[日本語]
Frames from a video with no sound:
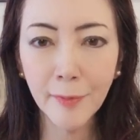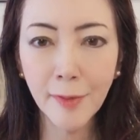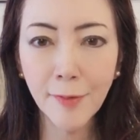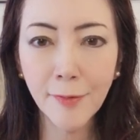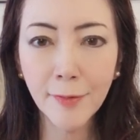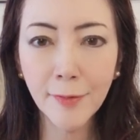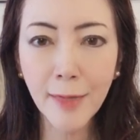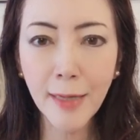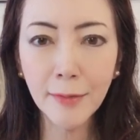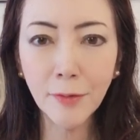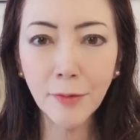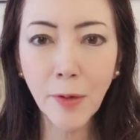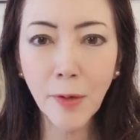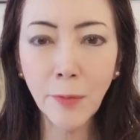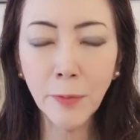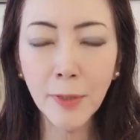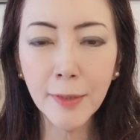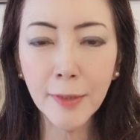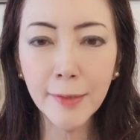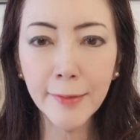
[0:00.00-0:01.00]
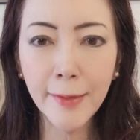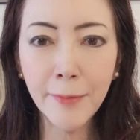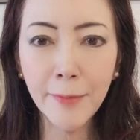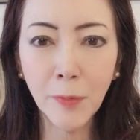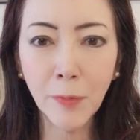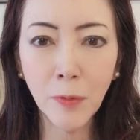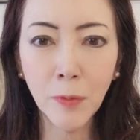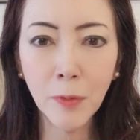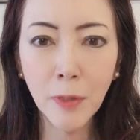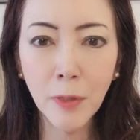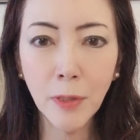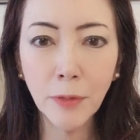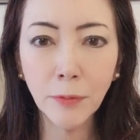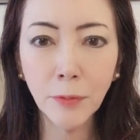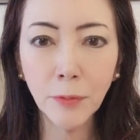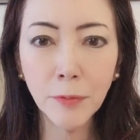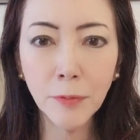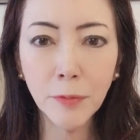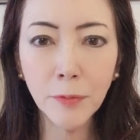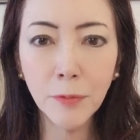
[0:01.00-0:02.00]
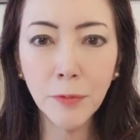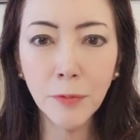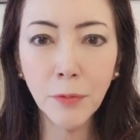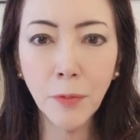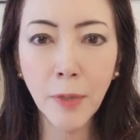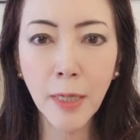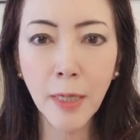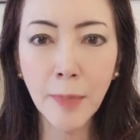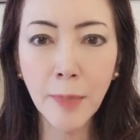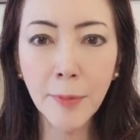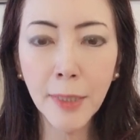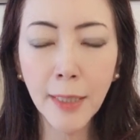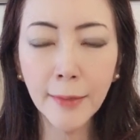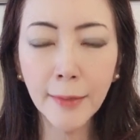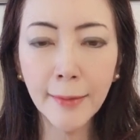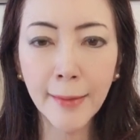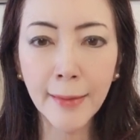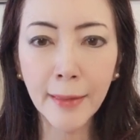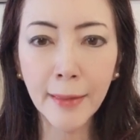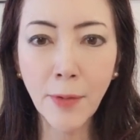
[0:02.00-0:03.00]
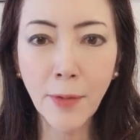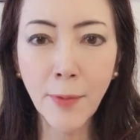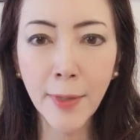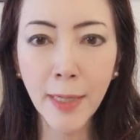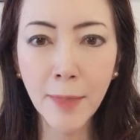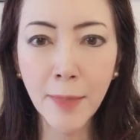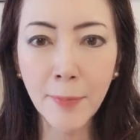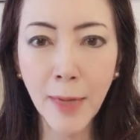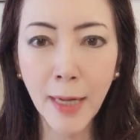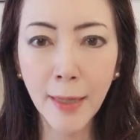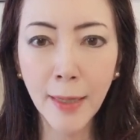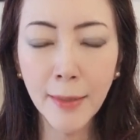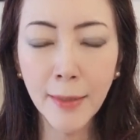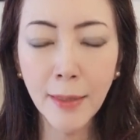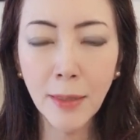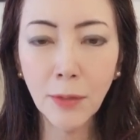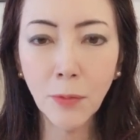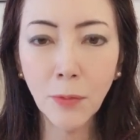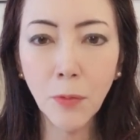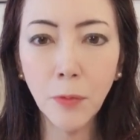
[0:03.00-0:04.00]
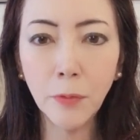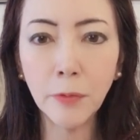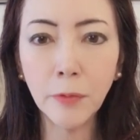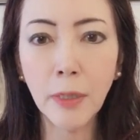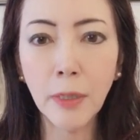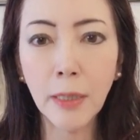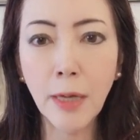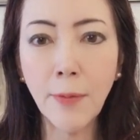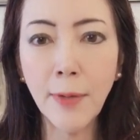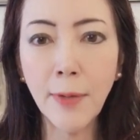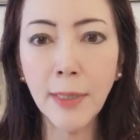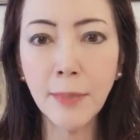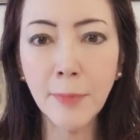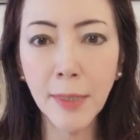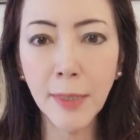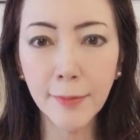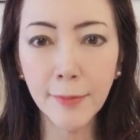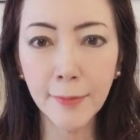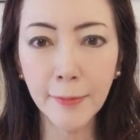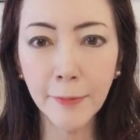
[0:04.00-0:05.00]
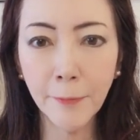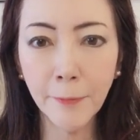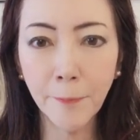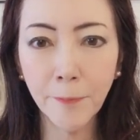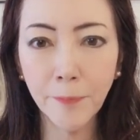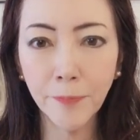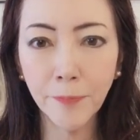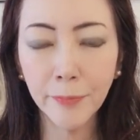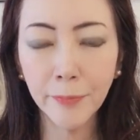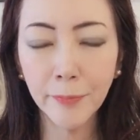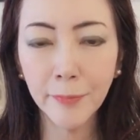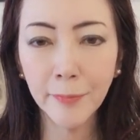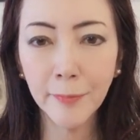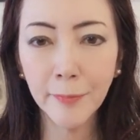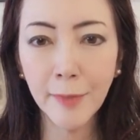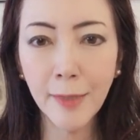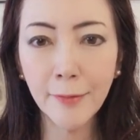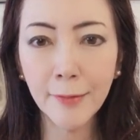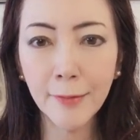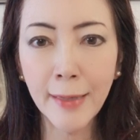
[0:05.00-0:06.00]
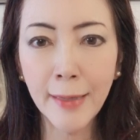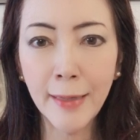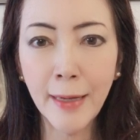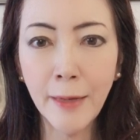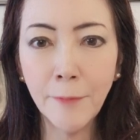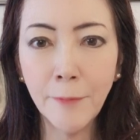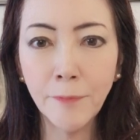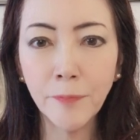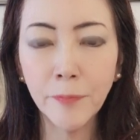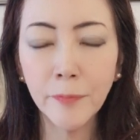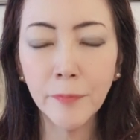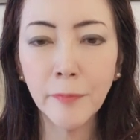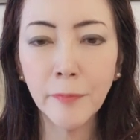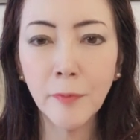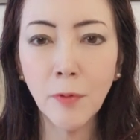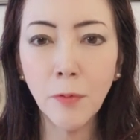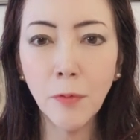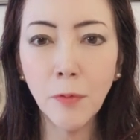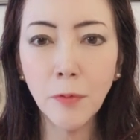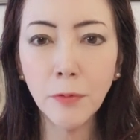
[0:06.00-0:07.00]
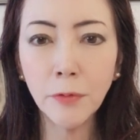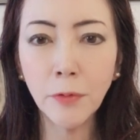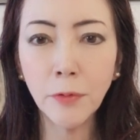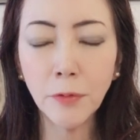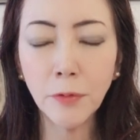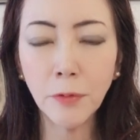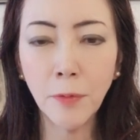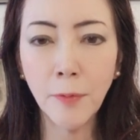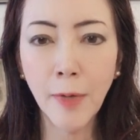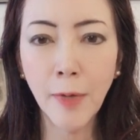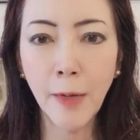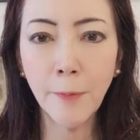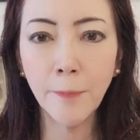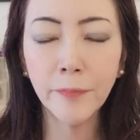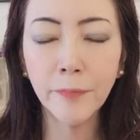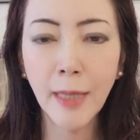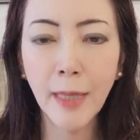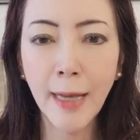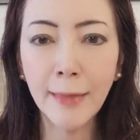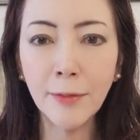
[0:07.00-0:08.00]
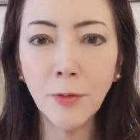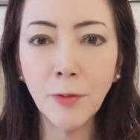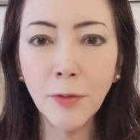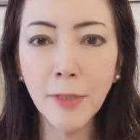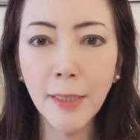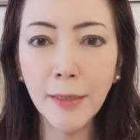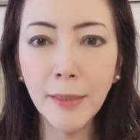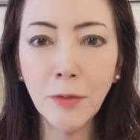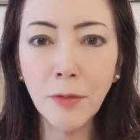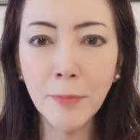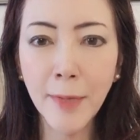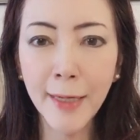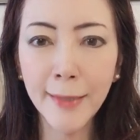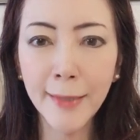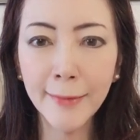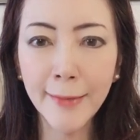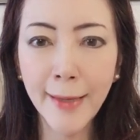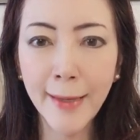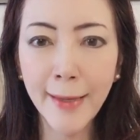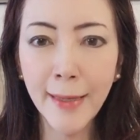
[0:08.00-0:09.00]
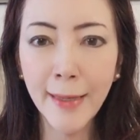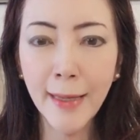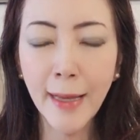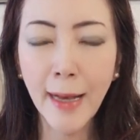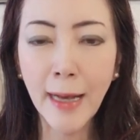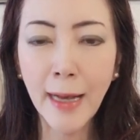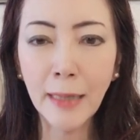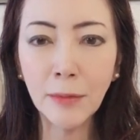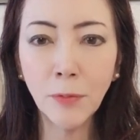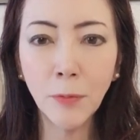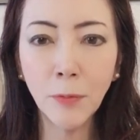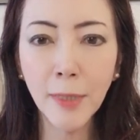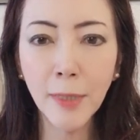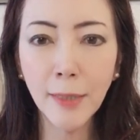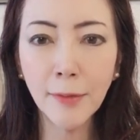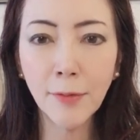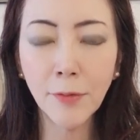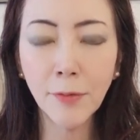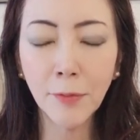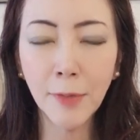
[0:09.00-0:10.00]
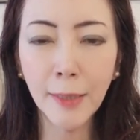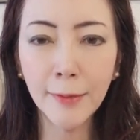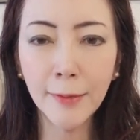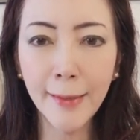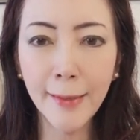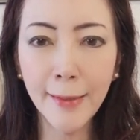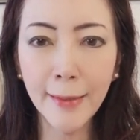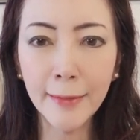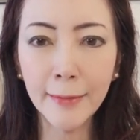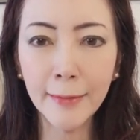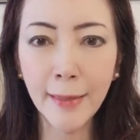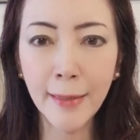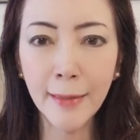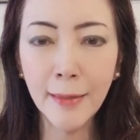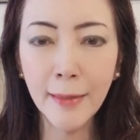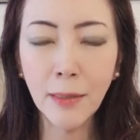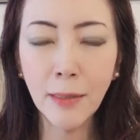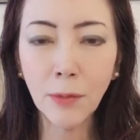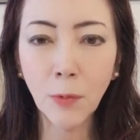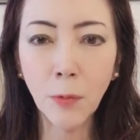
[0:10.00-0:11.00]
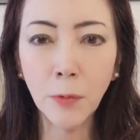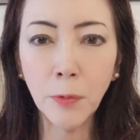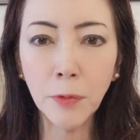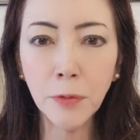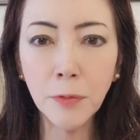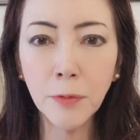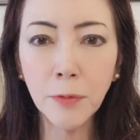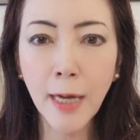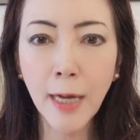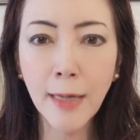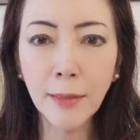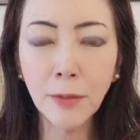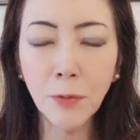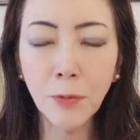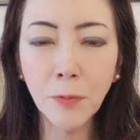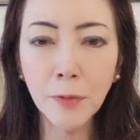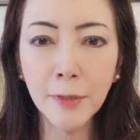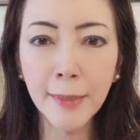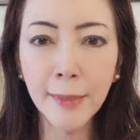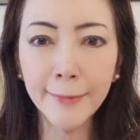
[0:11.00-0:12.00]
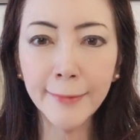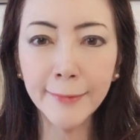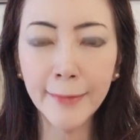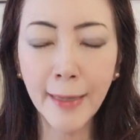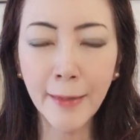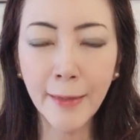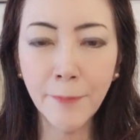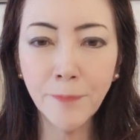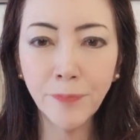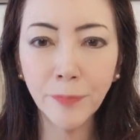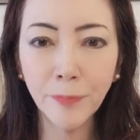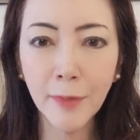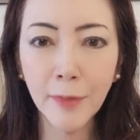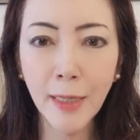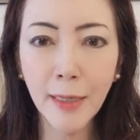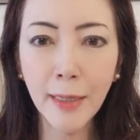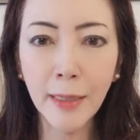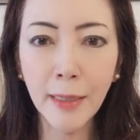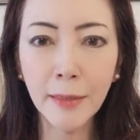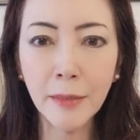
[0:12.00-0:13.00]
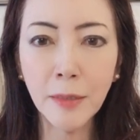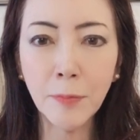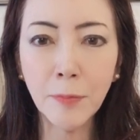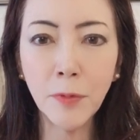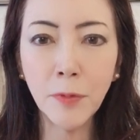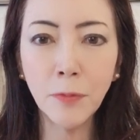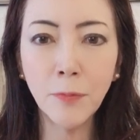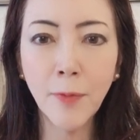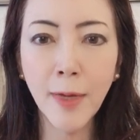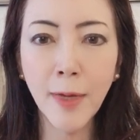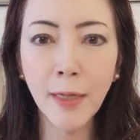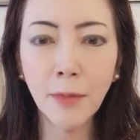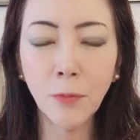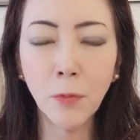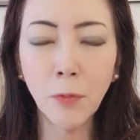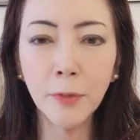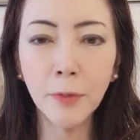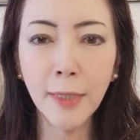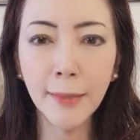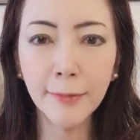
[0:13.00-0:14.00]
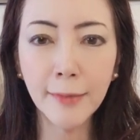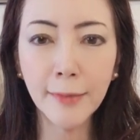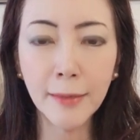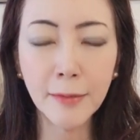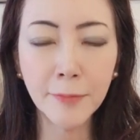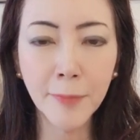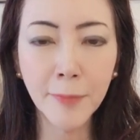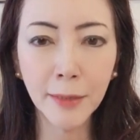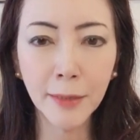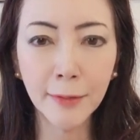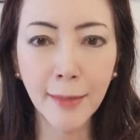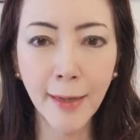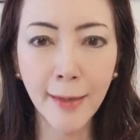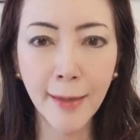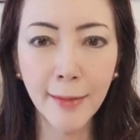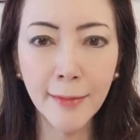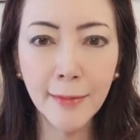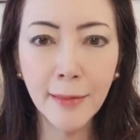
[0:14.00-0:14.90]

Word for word: スタートが同じでも途中の選び方が変わればゴールが変わります。ですから多くの人はあの家で生まれてあの親に育てられてこういう環境になっただから自分はこうなってしまった